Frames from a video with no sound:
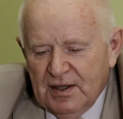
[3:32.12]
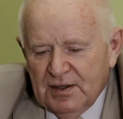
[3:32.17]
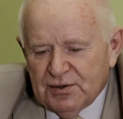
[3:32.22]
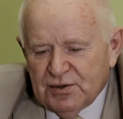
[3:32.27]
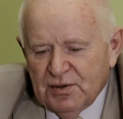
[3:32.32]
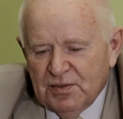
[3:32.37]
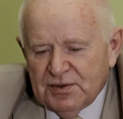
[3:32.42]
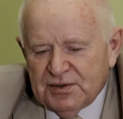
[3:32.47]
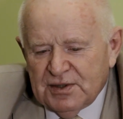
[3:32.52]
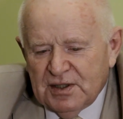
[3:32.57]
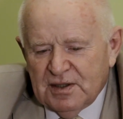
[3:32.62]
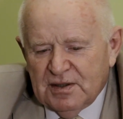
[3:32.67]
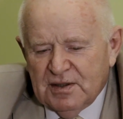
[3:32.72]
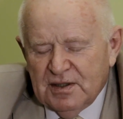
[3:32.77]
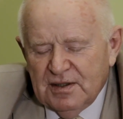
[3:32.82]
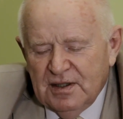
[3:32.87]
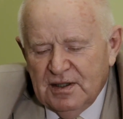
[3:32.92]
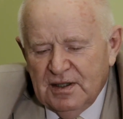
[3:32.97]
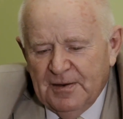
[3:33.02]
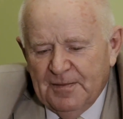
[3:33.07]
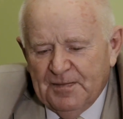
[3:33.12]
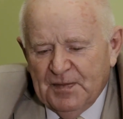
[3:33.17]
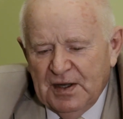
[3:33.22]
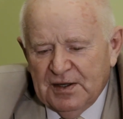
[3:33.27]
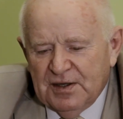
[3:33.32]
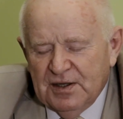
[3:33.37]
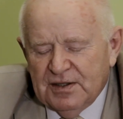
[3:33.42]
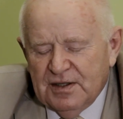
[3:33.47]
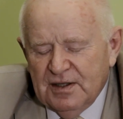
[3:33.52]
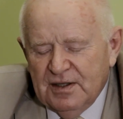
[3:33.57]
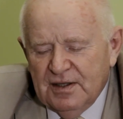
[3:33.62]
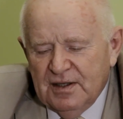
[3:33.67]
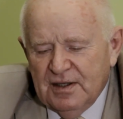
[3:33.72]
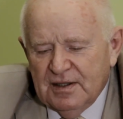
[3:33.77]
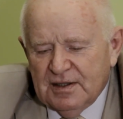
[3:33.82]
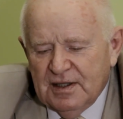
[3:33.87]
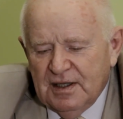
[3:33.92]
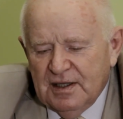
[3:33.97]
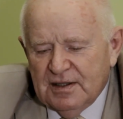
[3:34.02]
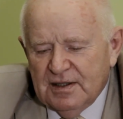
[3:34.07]
чтобы так
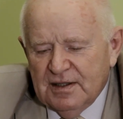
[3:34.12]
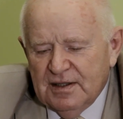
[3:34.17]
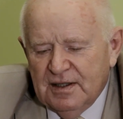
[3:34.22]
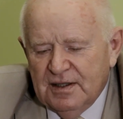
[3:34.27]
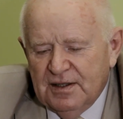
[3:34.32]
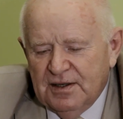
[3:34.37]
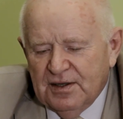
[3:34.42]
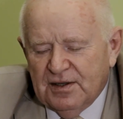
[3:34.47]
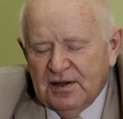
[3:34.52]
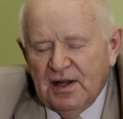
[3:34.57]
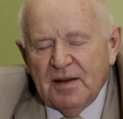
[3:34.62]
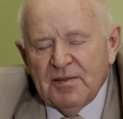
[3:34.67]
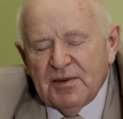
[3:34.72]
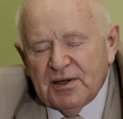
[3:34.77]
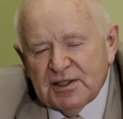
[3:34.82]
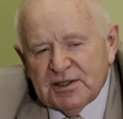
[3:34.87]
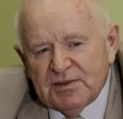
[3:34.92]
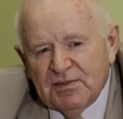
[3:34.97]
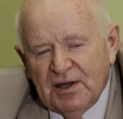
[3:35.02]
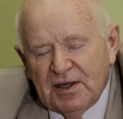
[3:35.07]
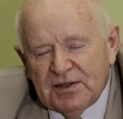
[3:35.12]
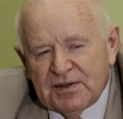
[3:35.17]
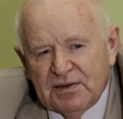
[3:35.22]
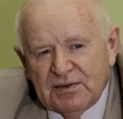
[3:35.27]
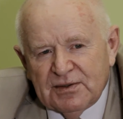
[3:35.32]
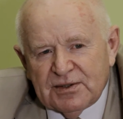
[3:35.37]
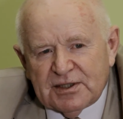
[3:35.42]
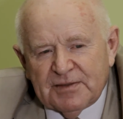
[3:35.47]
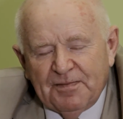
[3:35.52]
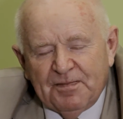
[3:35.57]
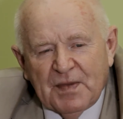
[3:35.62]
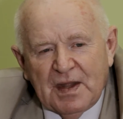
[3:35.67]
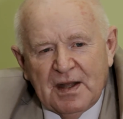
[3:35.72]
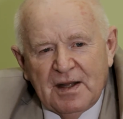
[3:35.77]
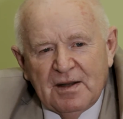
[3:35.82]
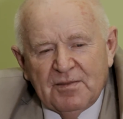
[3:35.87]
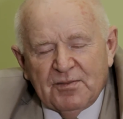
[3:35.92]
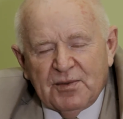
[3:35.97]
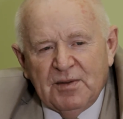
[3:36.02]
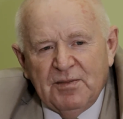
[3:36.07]
э, как реклама рассматривалась.
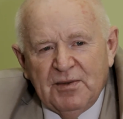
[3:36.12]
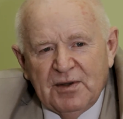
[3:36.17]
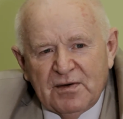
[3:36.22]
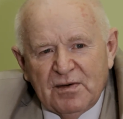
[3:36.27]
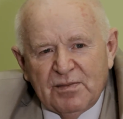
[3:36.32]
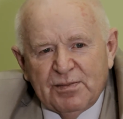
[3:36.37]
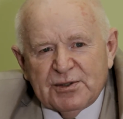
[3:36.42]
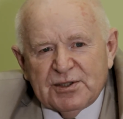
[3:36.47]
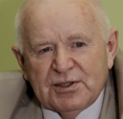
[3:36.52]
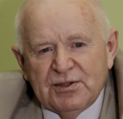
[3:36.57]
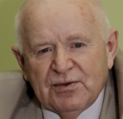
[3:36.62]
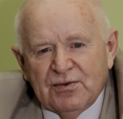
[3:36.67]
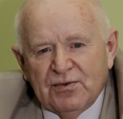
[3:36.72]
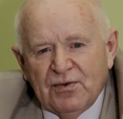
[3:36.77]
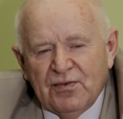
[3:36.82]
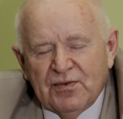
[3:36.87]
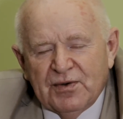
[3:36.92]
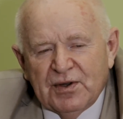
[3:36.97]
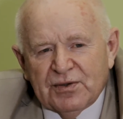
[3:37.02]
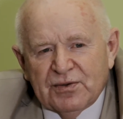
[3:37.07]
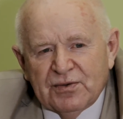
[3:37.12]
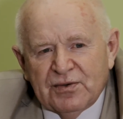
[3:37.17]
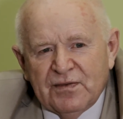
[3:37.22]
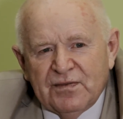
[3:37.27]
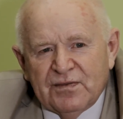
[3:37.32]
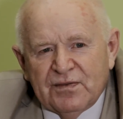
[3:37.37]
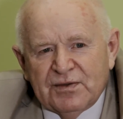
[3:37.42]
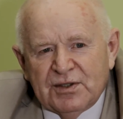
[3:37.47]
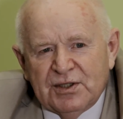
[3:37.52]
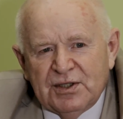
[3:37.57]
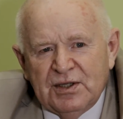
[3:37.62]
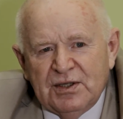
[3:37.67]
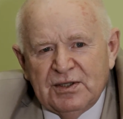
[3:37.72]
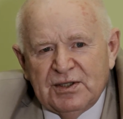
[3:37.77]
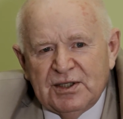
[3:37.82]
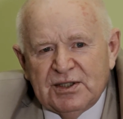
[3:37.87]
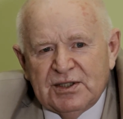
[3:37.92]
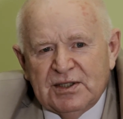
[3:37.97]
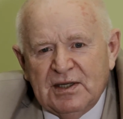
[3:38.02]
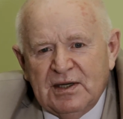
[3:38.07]
Примеры выпускников, которые в течение
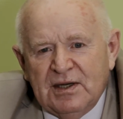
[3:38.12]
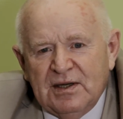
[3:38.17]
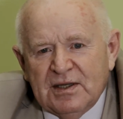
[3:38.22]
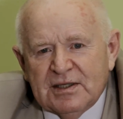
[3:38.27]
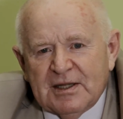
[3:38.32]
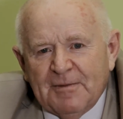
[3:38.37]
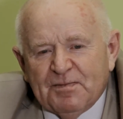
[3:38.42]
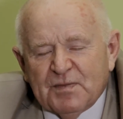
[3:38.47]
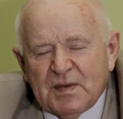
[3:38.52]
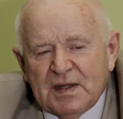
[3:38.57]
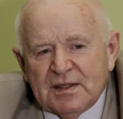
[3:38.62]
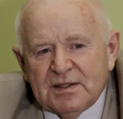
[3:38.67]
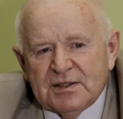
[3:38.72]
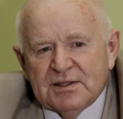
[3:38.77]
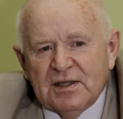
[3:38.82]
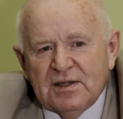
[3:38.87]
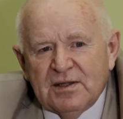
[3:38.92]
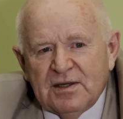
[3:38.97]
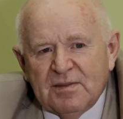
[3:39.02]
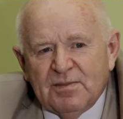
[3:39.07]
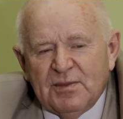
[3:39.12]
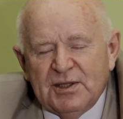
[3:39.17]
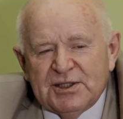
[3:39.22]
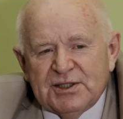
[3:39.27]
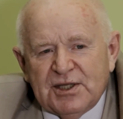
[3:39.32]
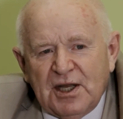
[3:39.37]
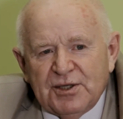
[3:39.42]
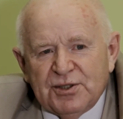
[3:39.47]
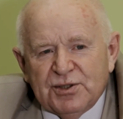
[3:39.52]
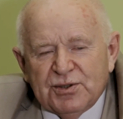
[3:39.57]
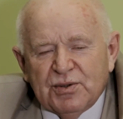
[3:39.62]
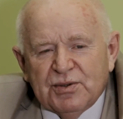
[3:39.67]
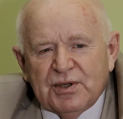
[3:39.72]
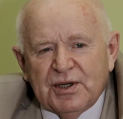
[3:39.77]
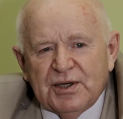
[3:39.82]
10 лет сделали блестящую